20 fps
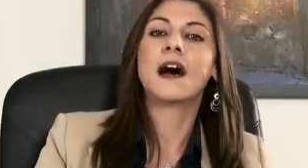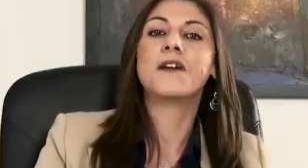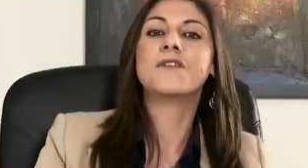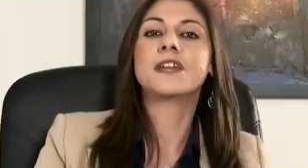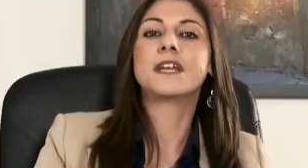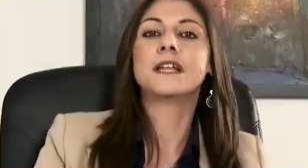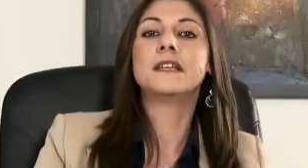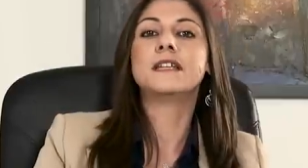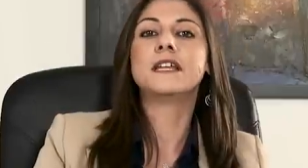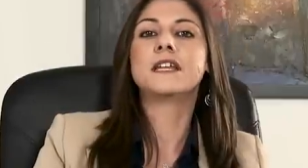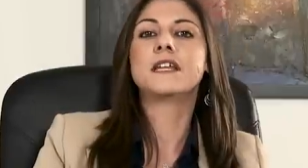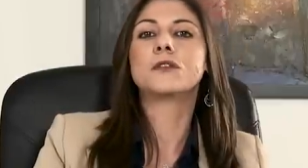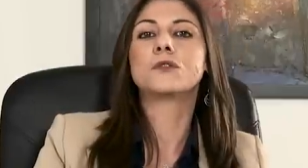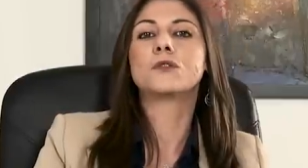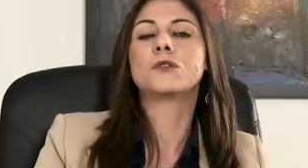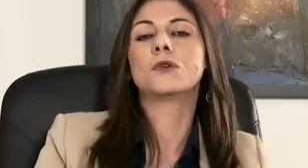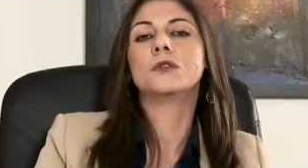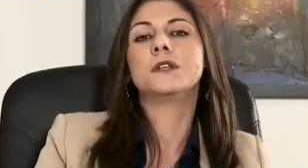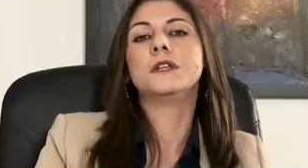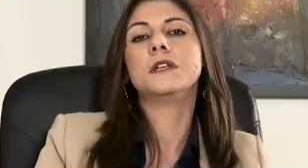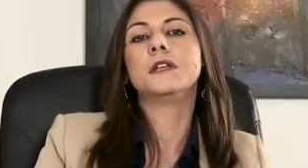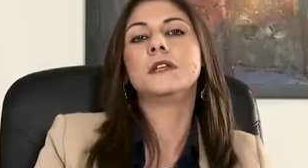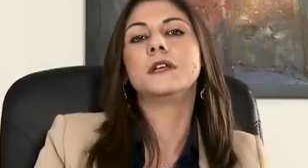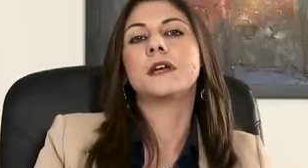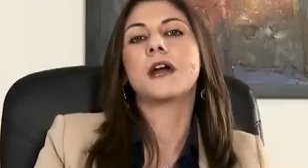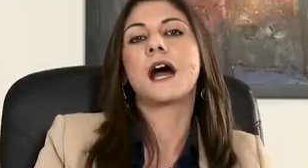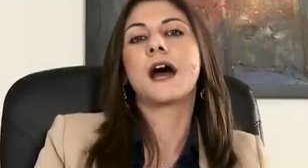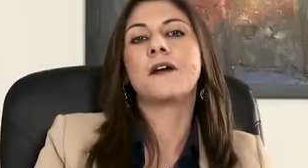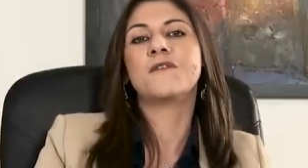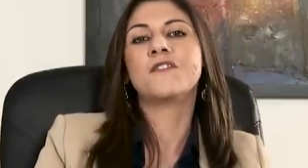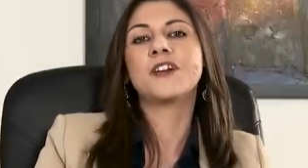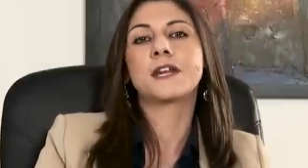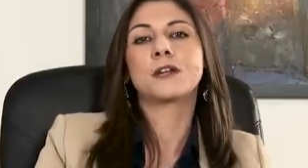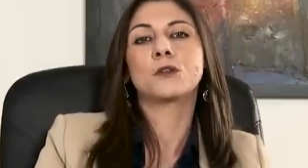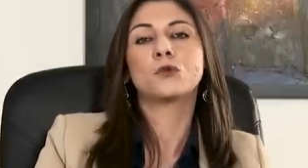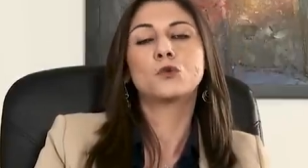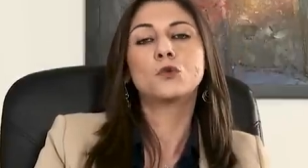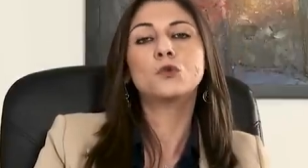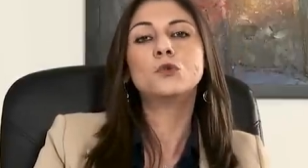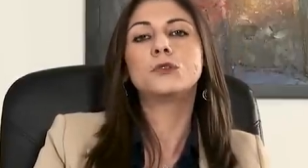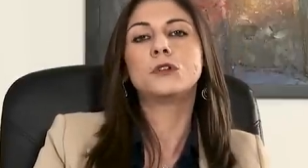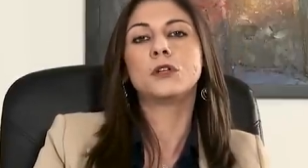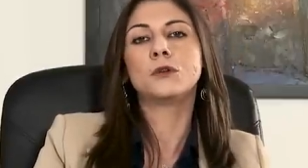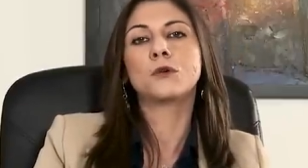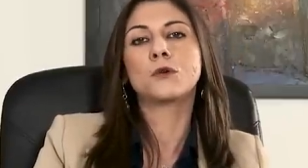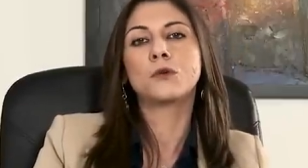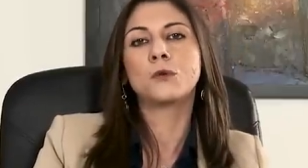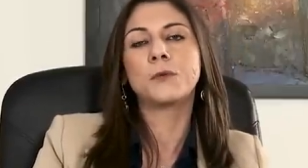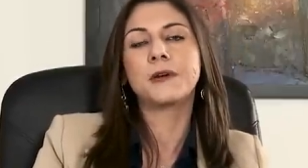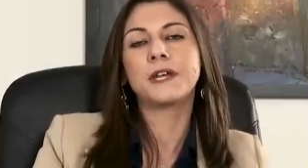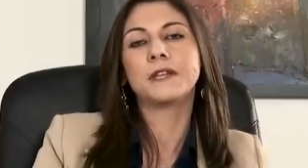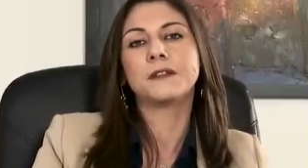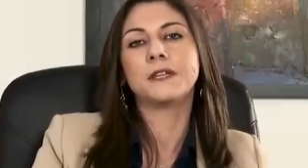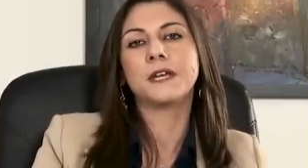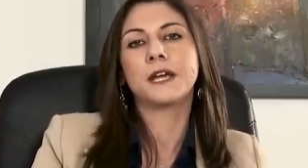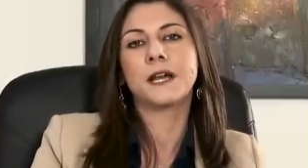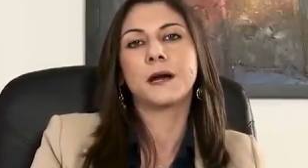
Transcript: avere il diritto di avere tutti i documenti